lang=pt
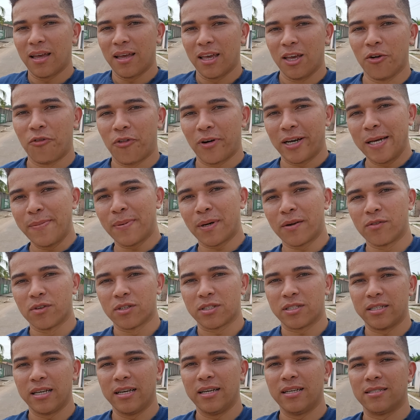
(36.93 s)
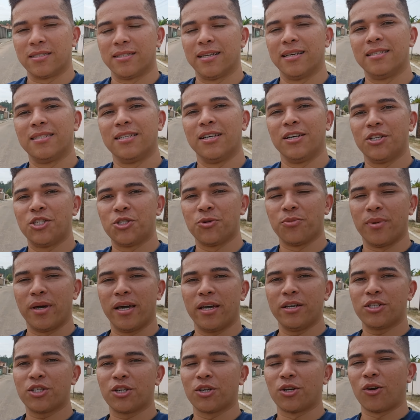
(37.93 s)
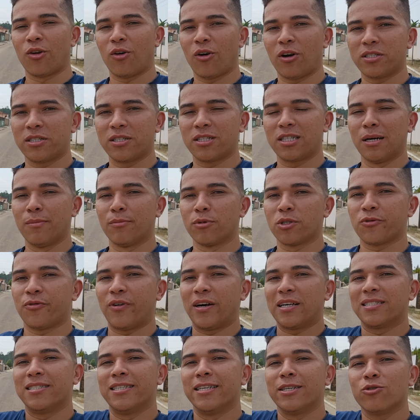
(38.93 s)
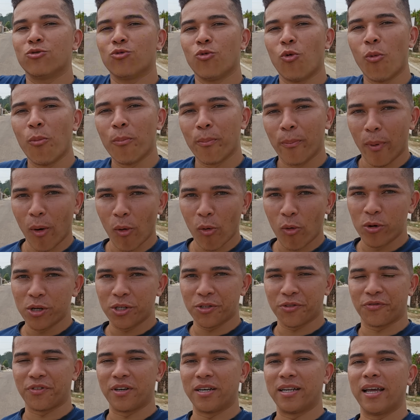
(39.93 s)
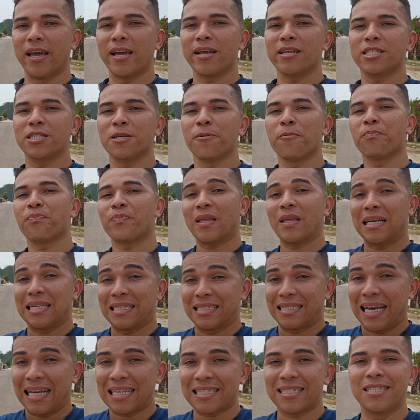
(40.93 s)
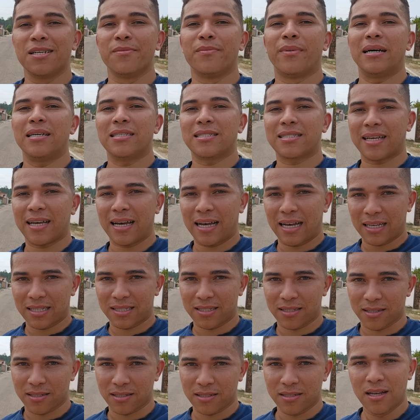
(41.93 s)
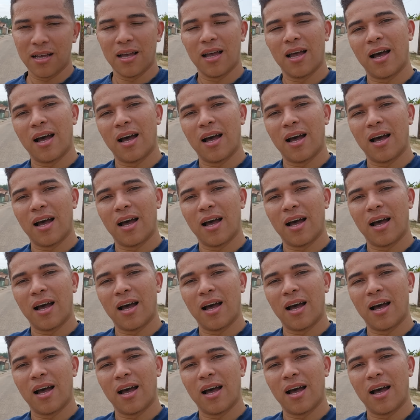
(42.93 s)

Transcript: Eu falei para vocês recentemente que nós estamos fazendo um pouco diferente das demais casas.